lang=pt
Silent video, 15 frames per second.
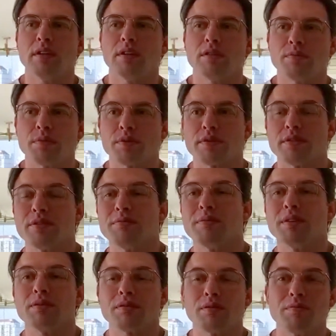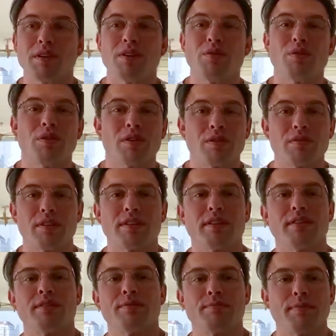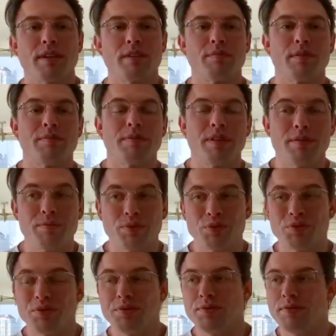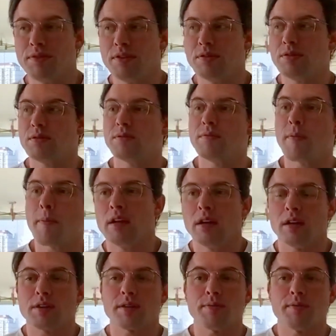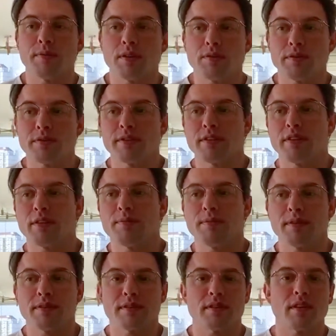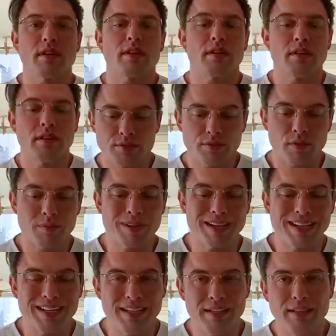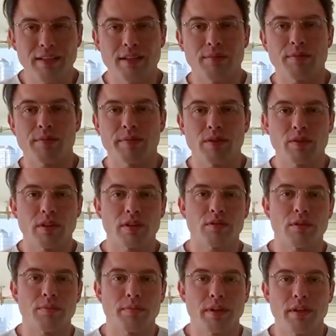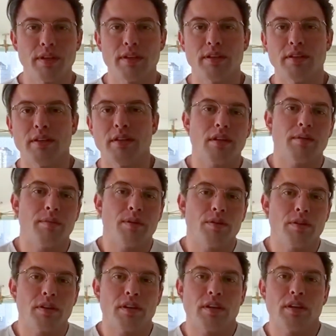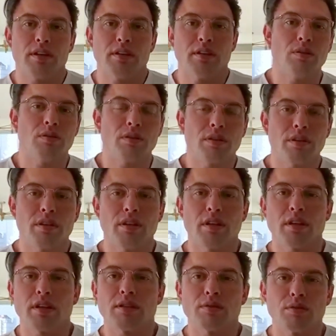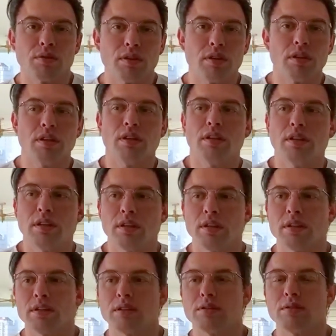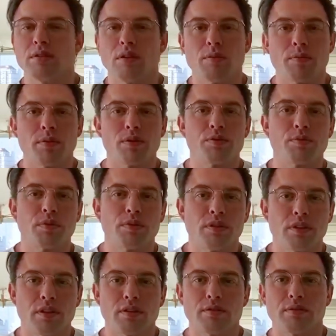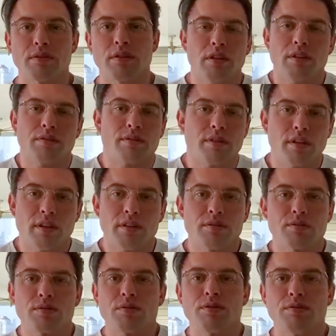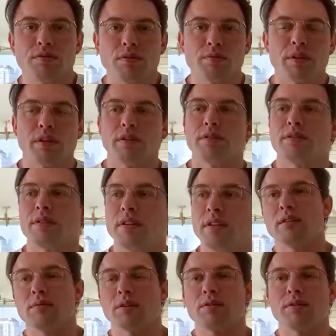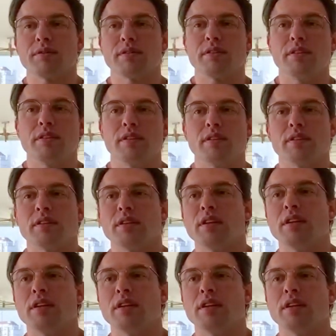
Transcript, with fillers: De procedimentos que melhoram a qualidade de pele, porque pele é muito difícil. Acho que a primeira coisa que você tem que pensar, de forma clínica, para melhorar a tua pele, é melhorar o que, que é a tua, o teu aporte proteico. Isso daí, indiscutivelmente. Uma coisa que